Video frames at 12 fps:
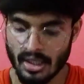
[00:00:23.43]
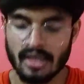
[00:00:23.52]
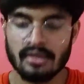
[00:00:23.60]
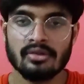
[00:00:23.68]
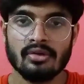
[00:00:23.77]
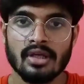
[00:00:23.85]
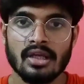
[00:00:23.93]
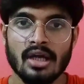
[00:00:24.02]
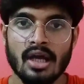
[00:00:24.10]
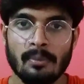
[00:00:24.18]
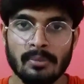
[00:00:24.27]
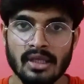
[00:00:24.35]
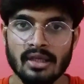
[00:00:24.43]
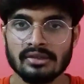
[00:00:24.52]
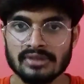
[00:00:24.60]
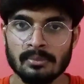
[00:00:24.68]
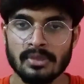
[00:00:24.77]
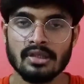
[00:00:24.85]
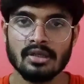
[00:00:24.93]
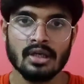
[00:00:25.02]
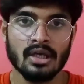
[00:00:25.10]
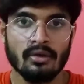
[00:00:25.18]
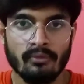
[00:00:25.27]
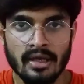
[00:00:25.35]
एंड टुडे आई हैव टेकन समथिंग
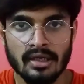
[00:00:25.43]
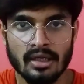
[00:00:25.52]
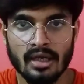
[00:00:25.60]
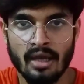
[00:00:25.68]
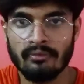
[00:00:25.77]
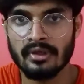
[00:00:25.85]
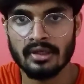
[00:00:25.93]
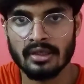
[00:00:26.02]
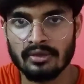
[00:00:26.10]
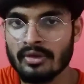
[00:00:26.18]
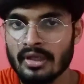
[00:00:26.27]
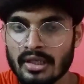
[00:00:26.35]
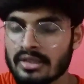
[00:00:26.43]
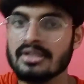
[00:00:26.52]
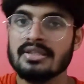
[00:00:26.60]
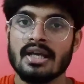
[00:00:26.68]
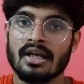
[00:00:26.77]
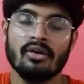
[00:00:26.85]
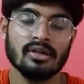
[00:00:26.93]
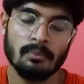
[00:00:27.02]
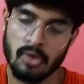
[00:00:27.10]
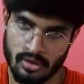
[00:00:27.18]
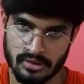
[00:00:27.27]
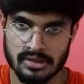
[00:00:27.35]
वेन एवर योर जीसी अकाउंट
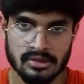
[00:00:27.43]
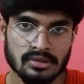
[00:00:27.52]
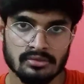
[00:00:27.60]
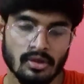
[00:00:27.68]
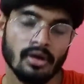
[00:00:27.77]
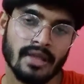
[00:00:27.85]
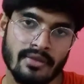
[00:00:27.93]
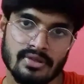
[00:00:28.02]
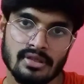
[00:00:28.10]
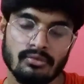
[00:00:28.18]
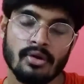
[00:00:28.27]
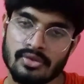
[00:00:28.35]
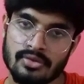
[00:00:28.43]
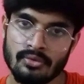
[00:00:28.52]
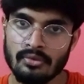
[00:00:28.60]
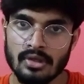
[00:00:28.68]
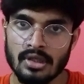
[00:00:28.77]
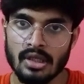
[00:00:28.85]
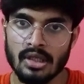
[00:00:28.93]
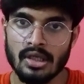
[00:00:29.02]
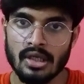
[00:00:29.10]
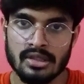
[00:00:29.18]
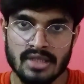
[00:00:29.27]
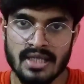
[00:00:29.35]
ब्लॉक्ड और कैंसिल वॉट टू डू
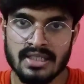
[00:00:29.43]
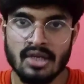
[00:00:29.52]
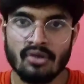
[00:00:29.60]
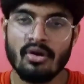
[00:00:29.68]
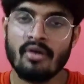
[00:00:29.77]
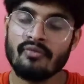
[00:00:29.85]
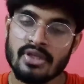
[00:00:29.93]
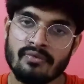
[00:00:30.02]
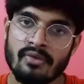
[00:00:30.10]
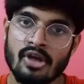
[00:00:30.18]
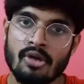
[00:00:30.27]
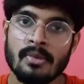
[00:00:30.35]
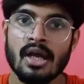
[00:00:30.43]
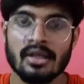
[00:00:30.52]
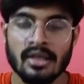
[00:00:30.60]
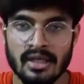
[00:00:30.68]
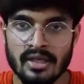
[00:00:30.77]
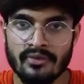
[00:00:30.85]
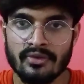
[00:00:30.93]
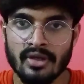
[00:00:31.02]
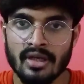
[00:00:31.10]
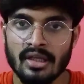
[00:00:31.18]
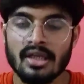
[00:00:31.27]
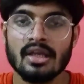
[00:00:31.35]
इन सारी चीज़ों को हम इस वीडियो में आगे डिस्कस
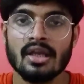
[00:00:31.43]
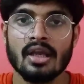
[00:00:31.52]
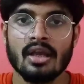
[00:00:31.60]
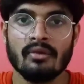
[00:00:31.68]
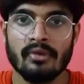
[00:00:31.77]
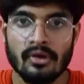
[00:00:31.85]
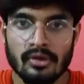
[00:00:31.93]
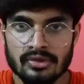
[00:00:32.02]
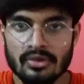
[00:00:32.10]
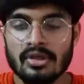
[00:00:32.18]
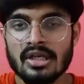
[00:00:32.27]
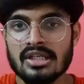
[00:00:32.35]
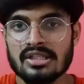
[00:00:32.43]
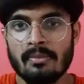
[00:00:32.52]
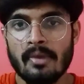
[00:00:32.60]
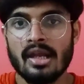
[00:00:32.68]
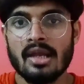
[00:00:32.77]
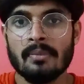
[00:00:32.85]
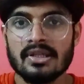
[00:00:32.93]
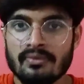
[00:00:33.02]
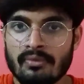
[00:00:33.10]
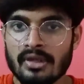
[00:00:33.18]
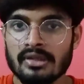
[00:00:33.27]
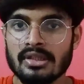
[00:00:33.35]
करेंगे वीडियो को शुरू करने से पहले प्लीज
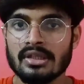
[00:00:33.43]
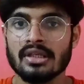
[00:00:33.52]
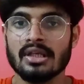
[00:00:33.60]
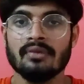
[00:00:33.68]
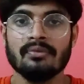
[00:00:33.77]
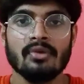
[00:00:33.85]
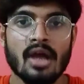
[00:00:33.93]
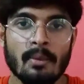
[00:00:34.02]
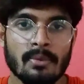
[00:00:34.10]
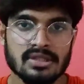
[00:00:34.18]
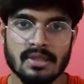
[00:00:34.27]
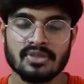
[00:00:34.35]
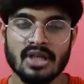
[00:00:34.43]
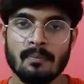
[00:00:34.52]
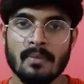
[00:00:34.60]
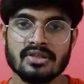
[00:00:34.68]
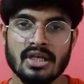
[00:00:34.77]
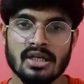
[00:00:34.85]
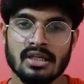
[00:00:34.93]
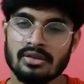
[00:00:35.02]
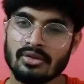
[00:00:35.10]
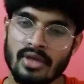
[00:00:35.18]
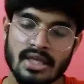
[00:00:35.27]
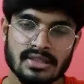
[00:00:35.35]
वन थिंग इफ यू हैवन सब्सक्राइब माई चैनल
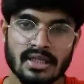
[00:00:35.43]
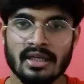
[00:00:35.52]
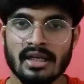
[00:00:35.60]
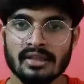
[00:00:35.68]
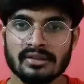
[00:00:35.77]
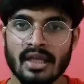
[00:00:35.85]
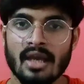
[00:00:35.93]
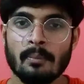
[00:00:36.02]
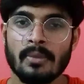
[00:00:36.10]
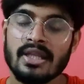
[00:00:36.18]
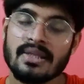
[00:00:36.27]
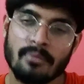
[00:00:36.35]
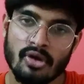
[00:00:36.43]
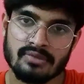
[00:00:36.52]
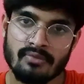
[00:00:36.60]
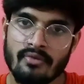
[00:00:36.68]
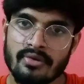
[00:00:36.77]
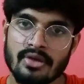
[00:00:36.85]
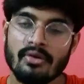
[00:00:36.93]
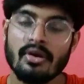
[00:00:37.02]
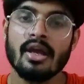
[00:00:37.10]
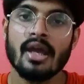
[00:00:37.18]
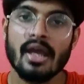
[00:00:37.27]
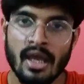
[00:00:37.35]
तो एक सेकंड लगता है प्लीज पॉज माई वीडियो
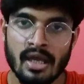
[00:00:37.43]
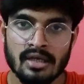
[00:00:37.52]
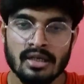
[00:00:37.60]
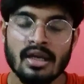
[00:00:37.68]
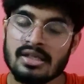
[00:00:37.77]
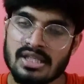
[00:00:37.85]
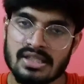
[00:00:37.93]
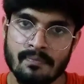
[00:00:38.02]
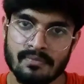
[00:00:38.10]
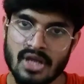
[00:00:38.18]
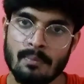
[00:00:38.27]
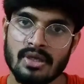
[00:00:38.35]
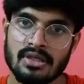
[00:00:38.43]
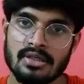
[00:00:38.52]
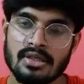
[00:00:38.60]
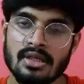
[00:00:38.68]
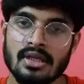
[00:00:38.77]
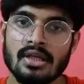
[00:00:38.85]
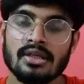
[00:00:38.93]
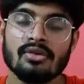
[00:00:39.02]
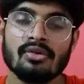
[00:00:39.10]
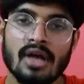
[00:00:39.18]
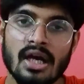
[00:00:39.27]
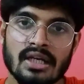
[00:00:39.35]
एंड हिट द सब्सक्राइब बटन यू
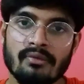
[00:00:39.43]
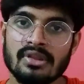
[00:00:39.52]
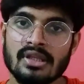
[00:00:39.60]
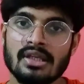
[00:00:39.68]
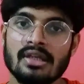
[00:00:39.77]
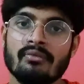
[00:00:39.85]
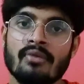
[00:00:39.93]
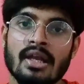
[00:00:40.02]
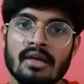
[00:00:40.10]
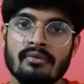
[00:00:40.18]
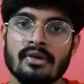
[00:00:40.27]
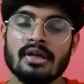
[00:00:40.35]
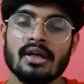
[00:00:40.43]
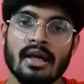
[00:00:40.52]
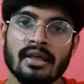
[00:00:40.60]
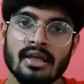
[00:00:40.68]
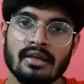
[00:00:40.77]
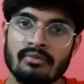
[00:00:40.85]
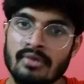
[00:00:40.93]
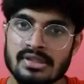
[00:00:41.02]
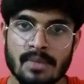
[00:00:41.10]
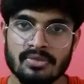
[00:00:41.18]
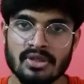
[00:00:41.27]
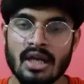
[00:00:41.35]
कान इवन थिंक वेन एवर आई गेट वन
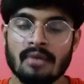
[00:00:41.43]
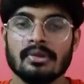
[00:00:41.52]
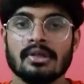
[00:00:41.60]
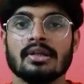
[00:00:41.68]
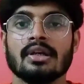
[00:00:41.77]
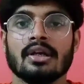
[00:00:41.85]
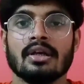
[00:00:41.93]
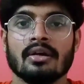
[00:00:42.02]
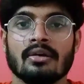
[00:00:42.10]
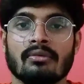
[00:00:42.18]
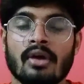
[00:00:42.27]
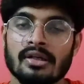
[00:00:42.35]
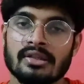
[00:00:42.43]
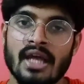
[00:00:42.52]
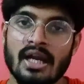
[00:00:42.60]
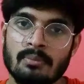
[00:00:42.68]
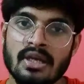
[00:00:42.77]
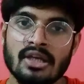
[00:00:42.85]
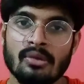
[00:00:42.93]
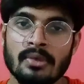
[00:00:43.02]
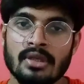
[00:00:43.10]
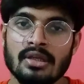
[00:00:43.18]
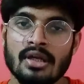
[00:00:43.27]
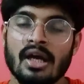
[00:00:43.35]
सब्सक्राइबर वॉट दैट मीन टू मी
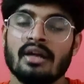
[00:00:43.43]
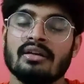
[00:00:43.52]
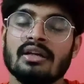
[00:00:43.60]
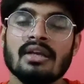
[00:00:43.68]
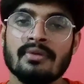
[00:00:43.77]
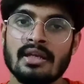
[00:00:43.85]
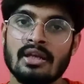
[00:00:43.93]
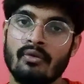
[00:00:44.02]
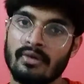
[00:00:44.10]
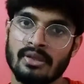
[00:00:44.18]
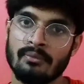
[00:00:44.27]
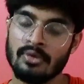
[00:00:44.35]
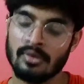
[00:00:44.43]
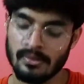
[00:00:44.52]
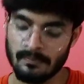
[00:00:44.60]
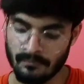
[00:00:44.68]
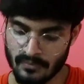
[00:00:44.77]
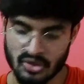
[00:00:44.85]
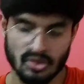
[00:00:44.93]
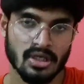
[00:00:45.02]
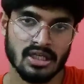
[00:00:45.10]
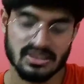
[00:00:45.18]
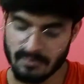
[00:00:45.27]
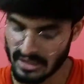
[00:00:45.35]
आई रियली फील ओवर द मून सो
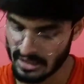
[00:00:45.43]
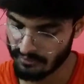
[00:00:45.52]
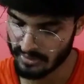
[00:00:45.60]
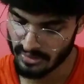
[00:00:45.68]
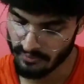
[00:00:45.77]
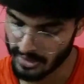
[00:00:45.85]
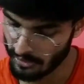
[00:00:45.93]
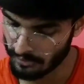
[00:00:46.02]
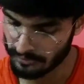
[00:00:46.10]
लेट बिगिन विद द वीडियो